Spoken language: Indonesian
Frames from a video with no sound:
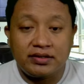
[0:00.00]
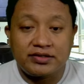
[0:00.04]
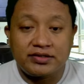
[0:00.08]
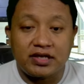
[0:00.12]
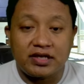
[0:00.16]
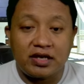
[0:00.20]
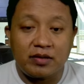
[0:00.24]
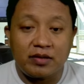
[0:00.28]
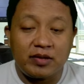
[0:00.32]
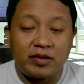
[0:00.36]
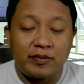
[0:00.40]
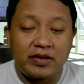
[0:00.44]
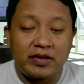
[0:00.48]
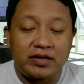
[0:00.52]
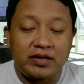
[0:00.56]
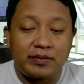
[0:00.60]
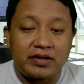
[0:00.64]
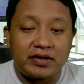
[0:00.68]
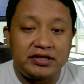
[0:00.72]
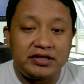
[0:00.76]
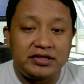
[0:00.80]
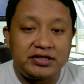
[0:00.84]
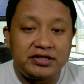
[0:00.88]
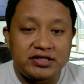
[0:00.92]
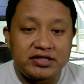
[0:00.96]
Selamat pagi para
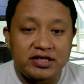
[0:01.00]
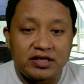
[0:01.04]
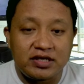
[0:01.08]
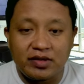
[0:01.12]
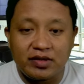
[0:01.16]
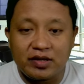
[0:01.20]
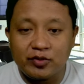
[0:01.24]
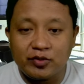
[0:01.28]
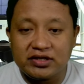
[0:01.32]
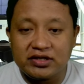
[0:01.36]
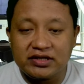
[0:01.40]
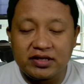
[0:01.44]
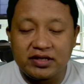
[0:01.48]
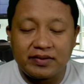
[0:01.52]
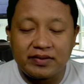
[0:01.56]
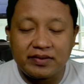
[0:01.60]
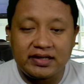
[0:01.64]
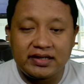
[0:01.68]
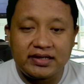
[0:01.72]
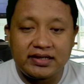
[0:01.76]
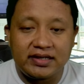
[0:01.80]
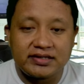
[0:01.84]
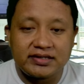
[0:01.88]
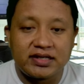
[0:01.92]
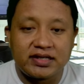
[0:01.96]
netizen dimanapun kita
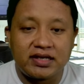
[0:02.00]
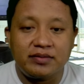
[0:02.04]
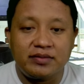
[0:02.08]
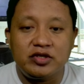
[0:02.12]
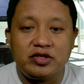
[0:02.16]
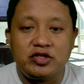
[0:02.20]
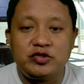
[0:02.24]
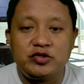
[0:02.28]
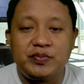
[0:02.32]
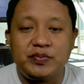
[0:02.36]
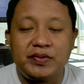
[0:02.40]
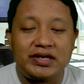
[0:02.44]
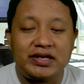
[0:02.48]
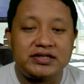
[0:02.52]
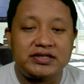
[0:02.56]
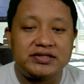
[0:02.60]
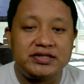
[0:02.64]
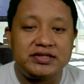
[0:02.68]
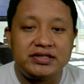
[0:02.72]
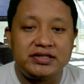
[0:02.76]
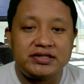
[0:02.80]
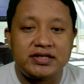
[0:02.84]
berada, salam inspirasi,